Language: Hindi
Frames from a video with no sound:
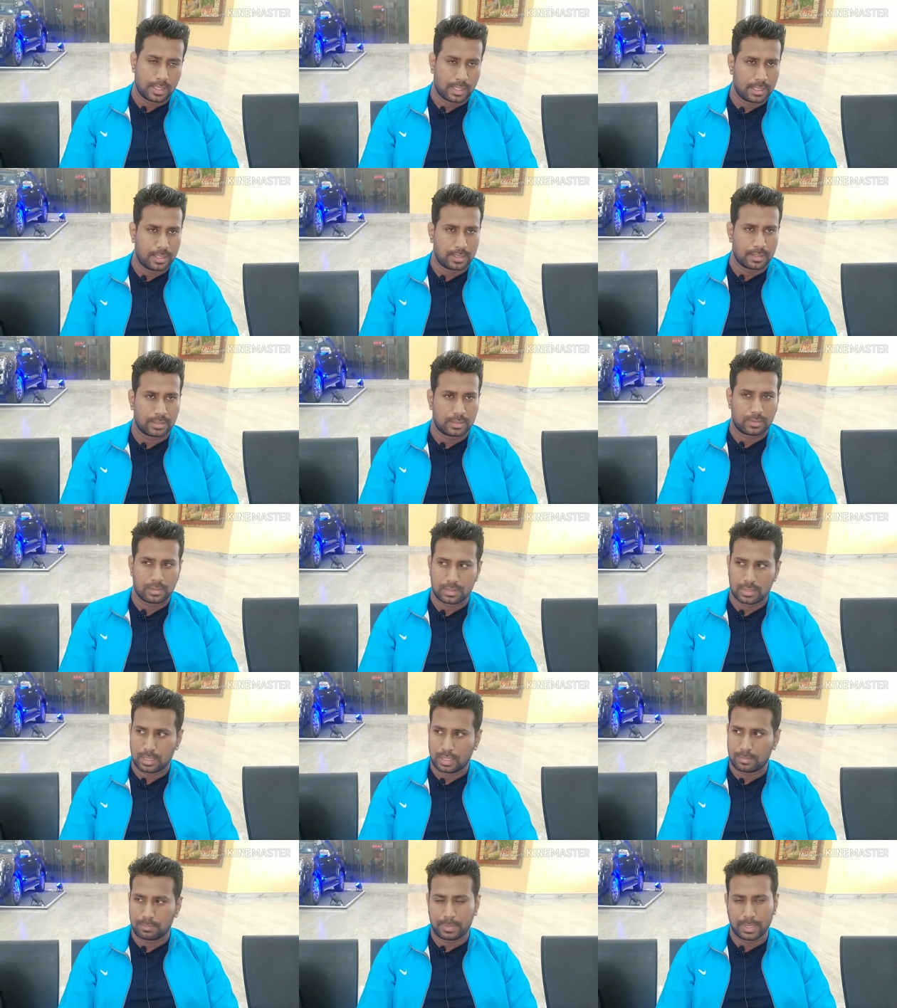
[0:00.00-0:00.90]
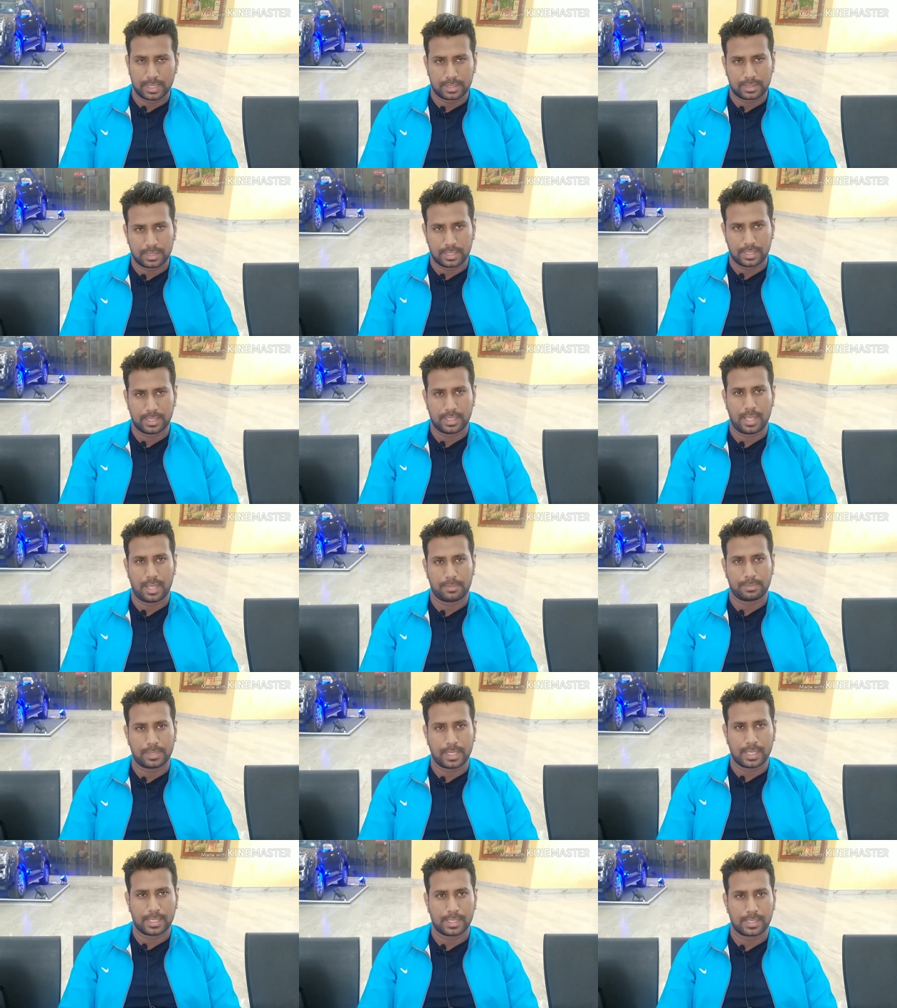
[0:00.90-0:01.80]
है ना तो इसलिए आप बेहतर है
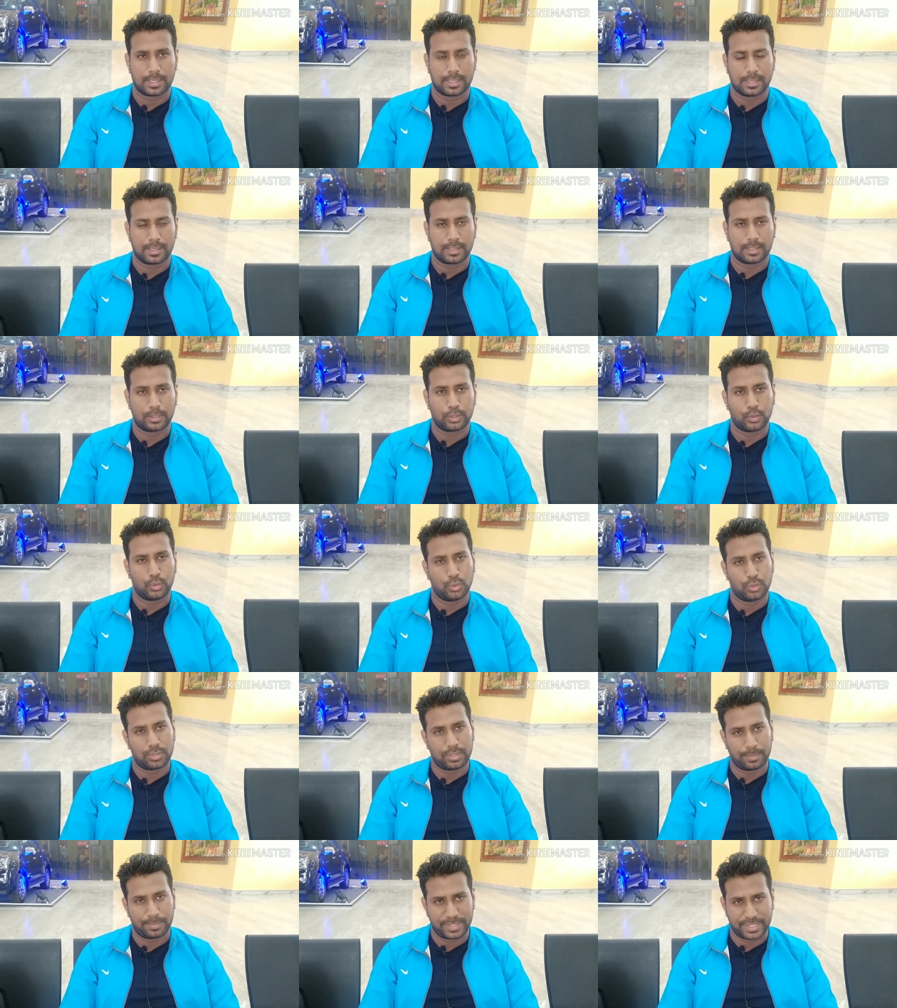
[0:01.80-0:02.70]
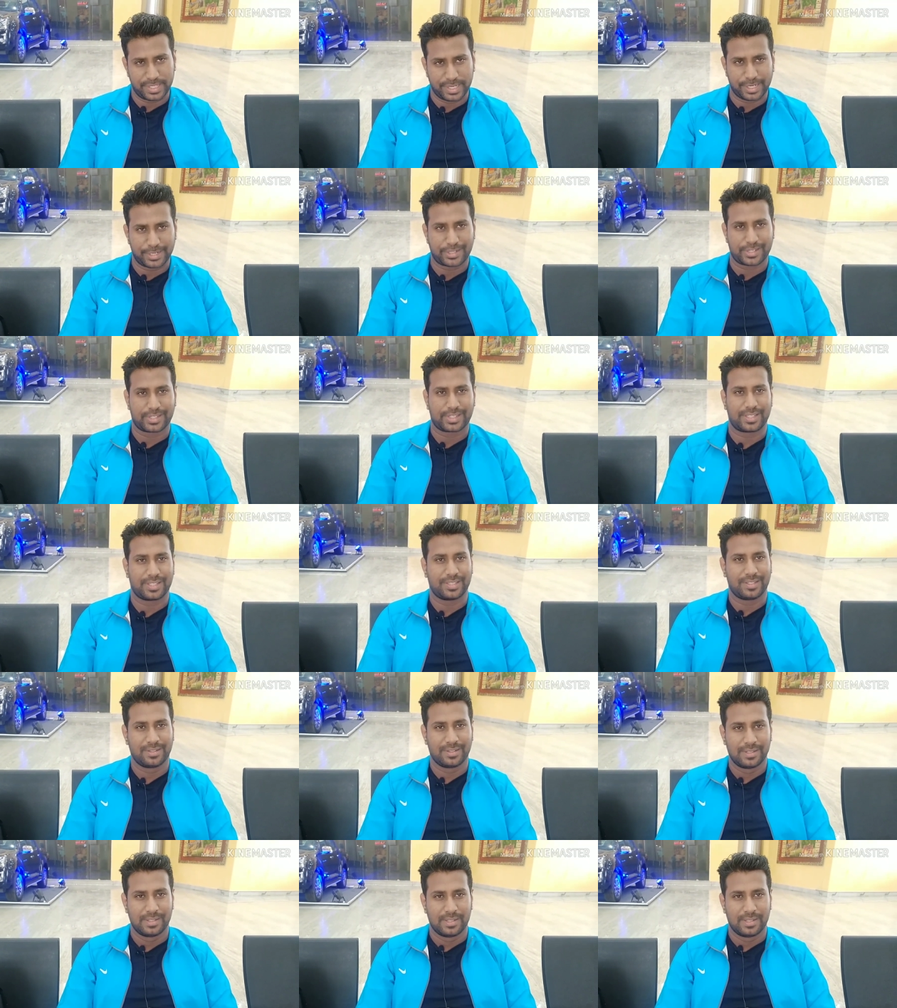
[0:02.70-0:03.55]
आप क्या करिएगा कि दो डेबिट कार्ड रखिए